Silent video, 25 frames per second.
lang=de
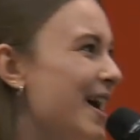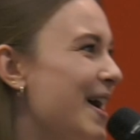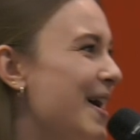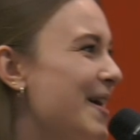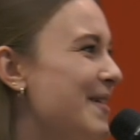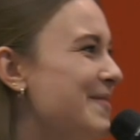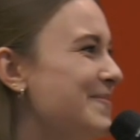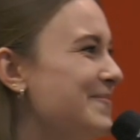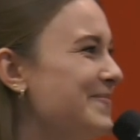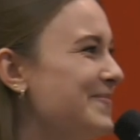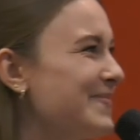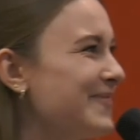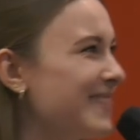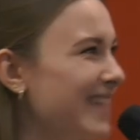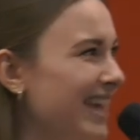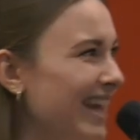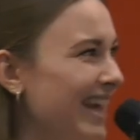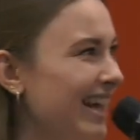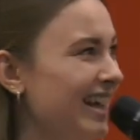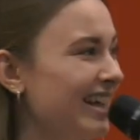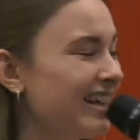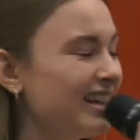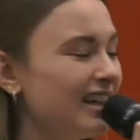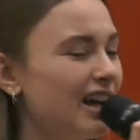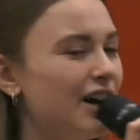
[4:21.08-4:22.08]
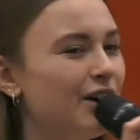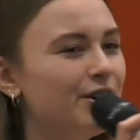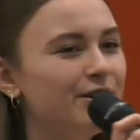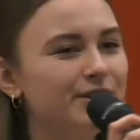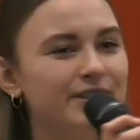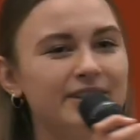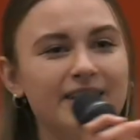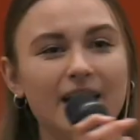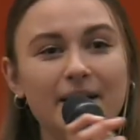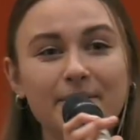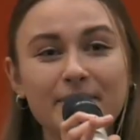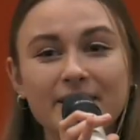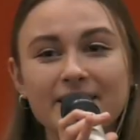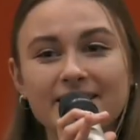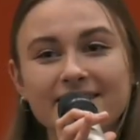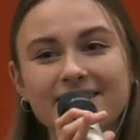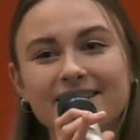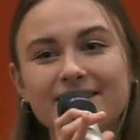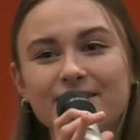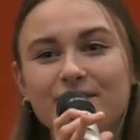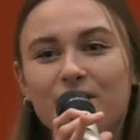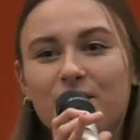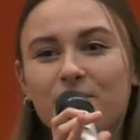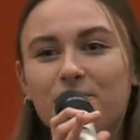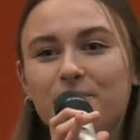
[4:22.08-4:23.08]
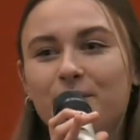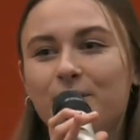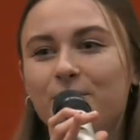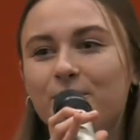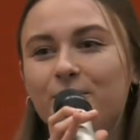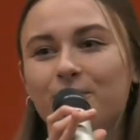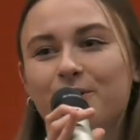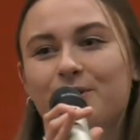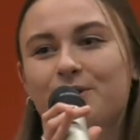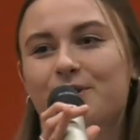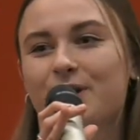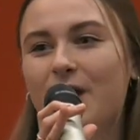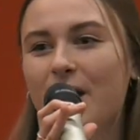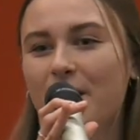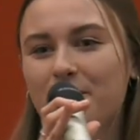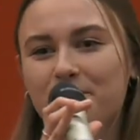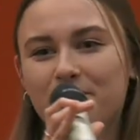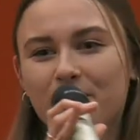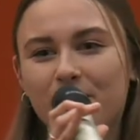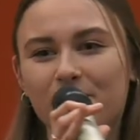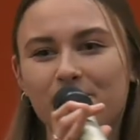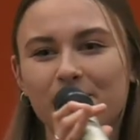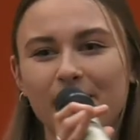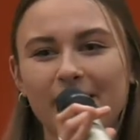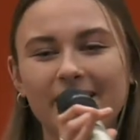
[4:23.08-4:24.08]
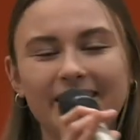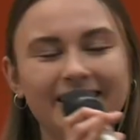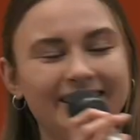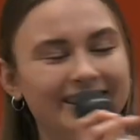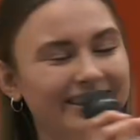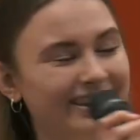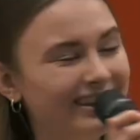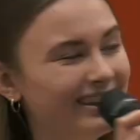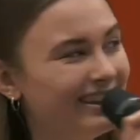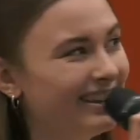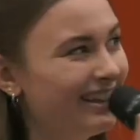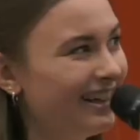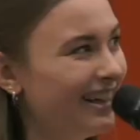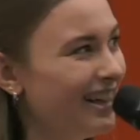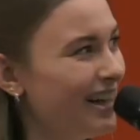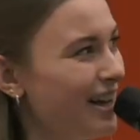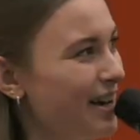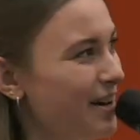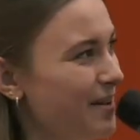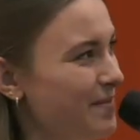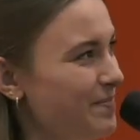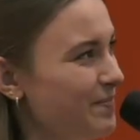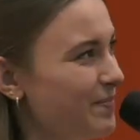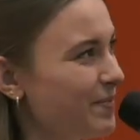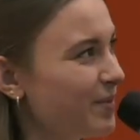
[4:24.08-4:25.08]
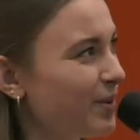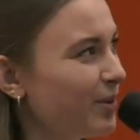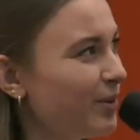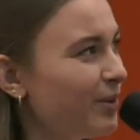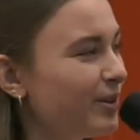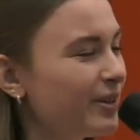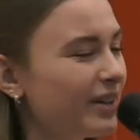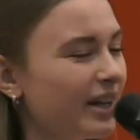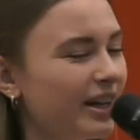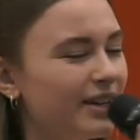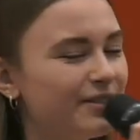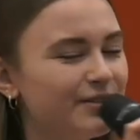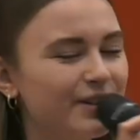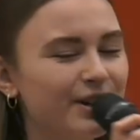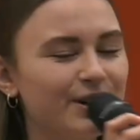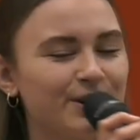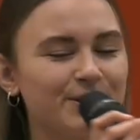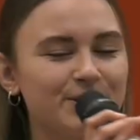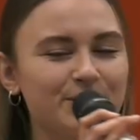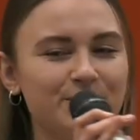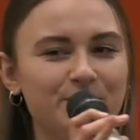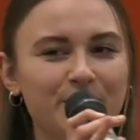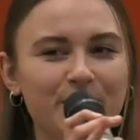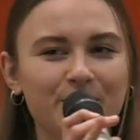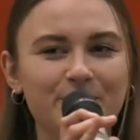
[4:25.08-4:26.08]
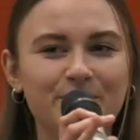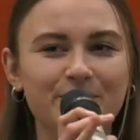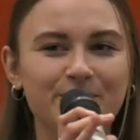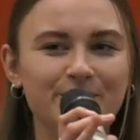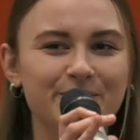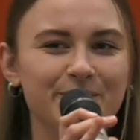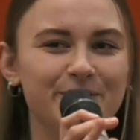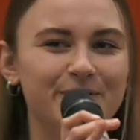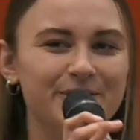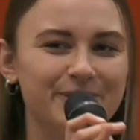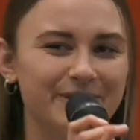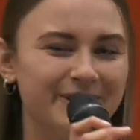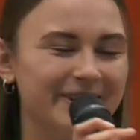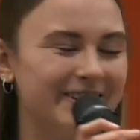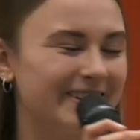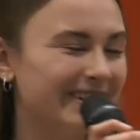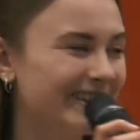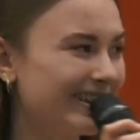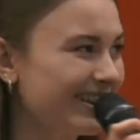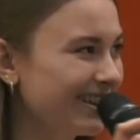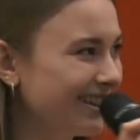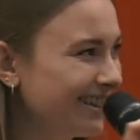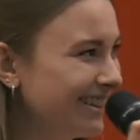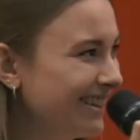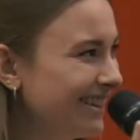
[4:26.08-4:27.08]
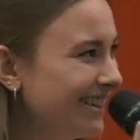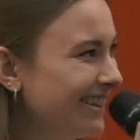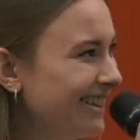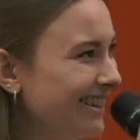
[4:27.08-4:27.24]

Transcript: ähm, genau, und dabei ist es noch biologisch abbaubar ähm, und einfach super cool, wie wir finden.